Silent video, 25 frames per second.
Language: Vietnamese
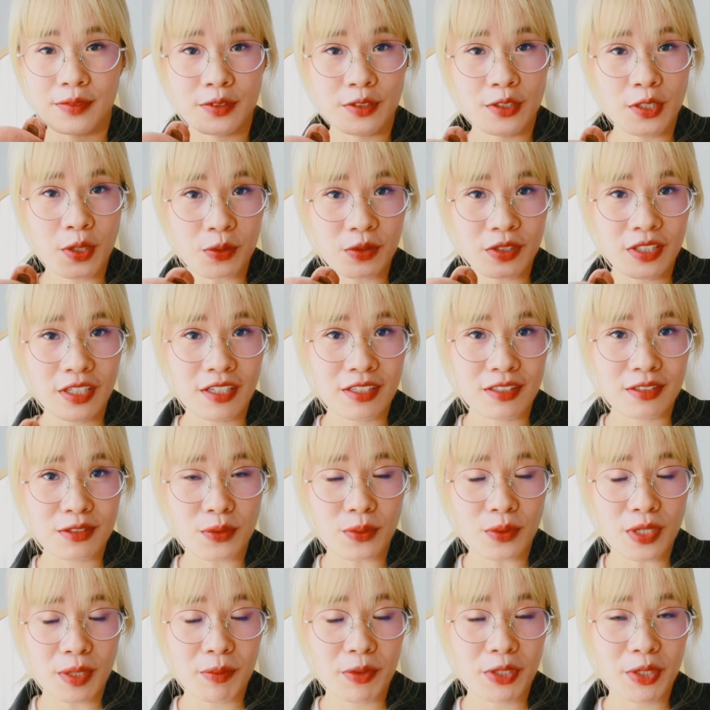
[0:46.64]
đầu
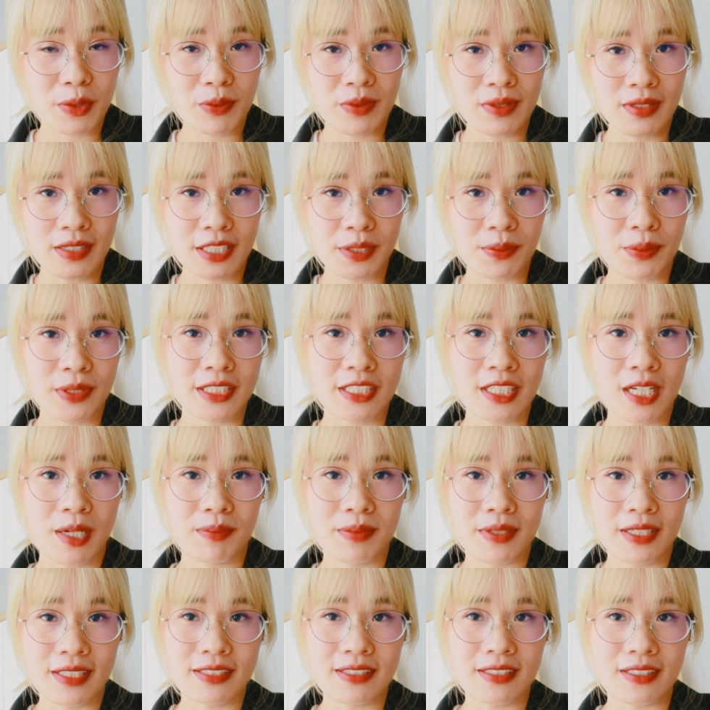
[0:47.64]
tiên cũng là một điều cực kỳ quan
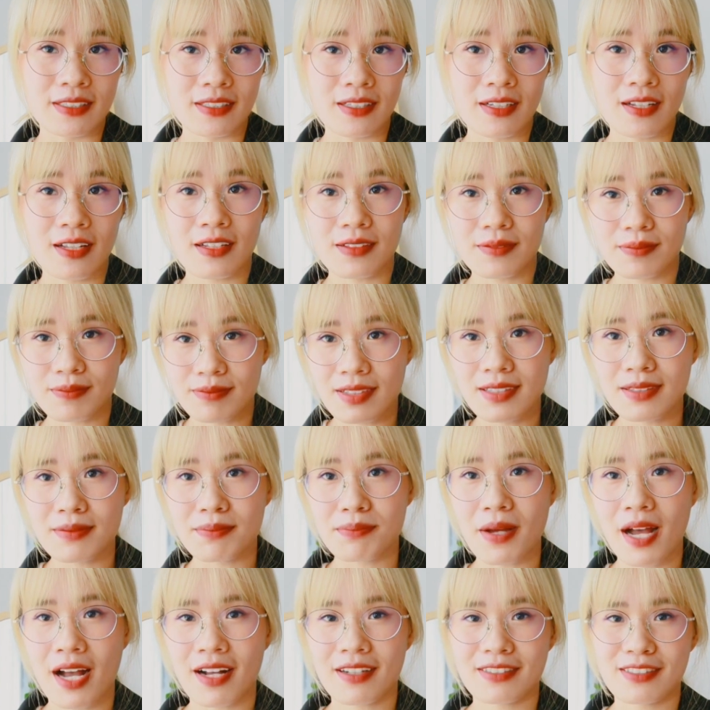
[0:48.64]
trọng đấy chính là
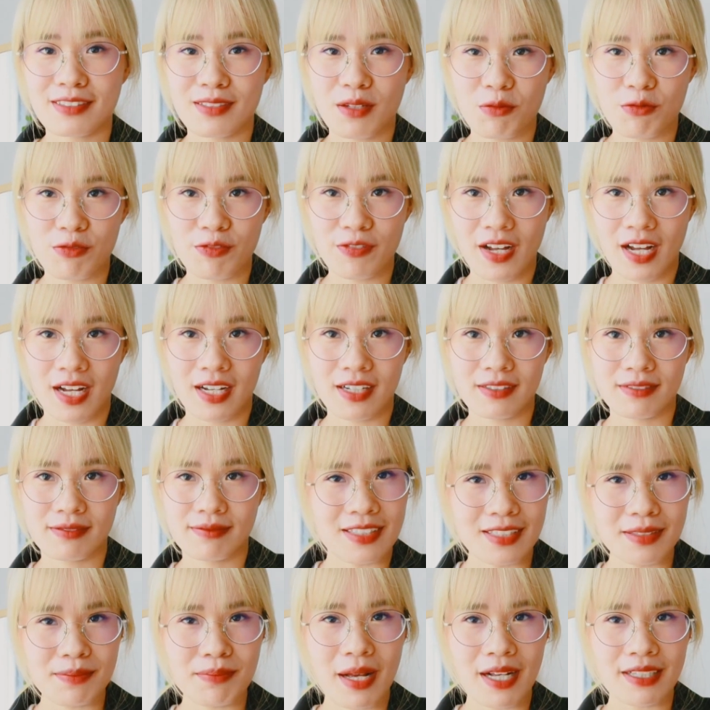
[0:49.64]
tiền bạc song phẳng
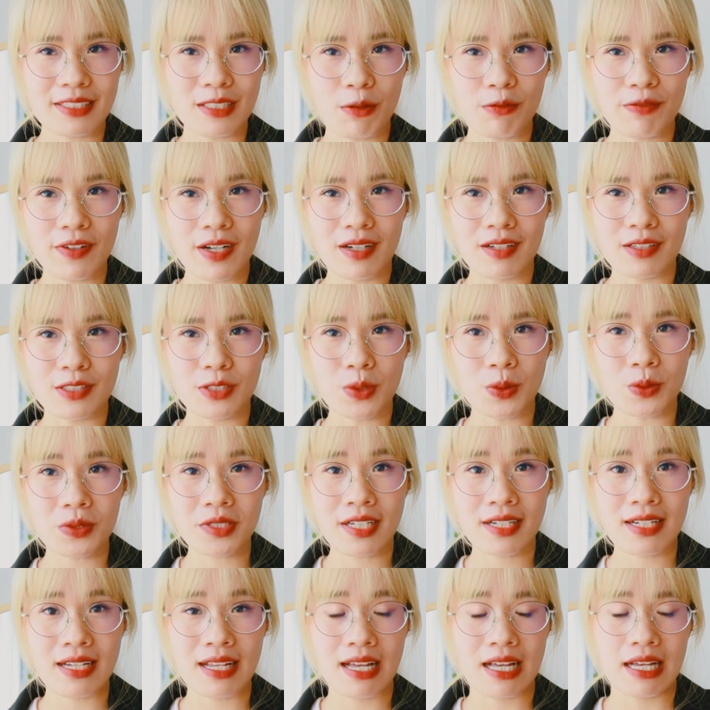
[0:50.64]
tiền bạc song phẳng ở chỗ
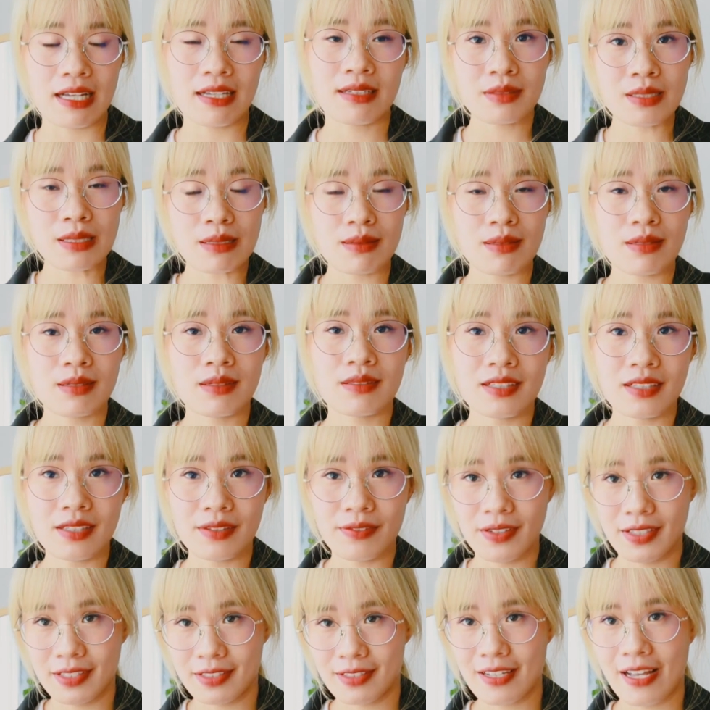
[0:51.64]
rằng là nợ
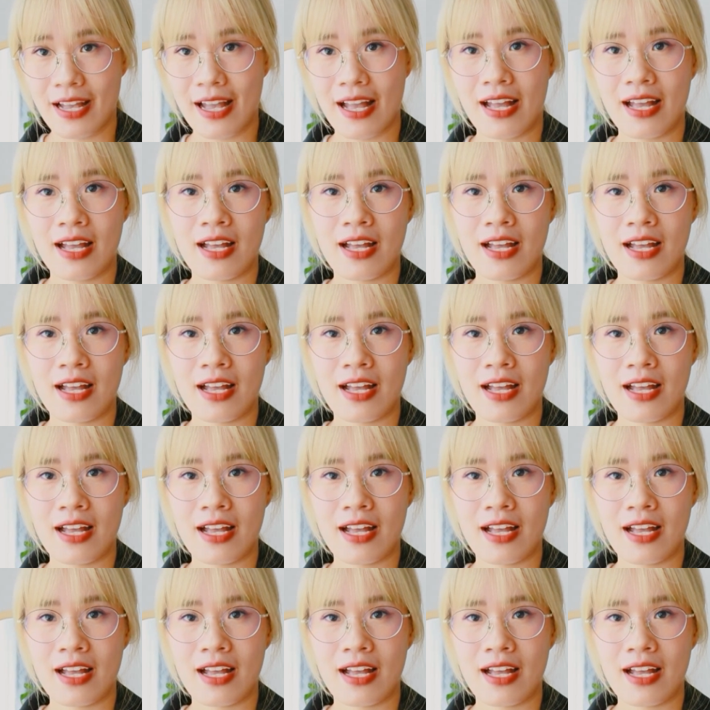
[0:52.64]
thì phải trả